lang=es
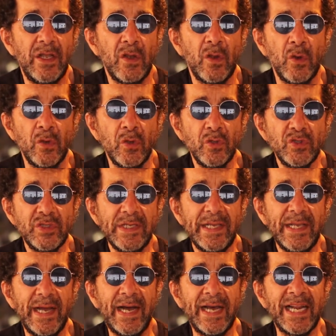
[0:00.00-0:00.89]

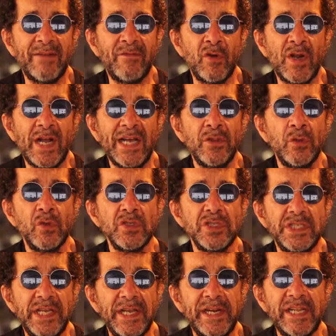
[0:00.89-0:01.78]
conoce al abogado
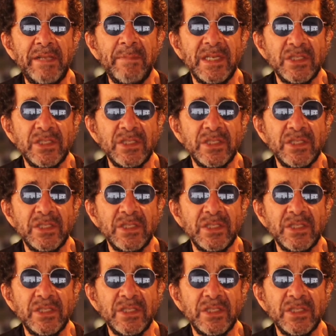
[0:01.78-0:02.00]
Jerry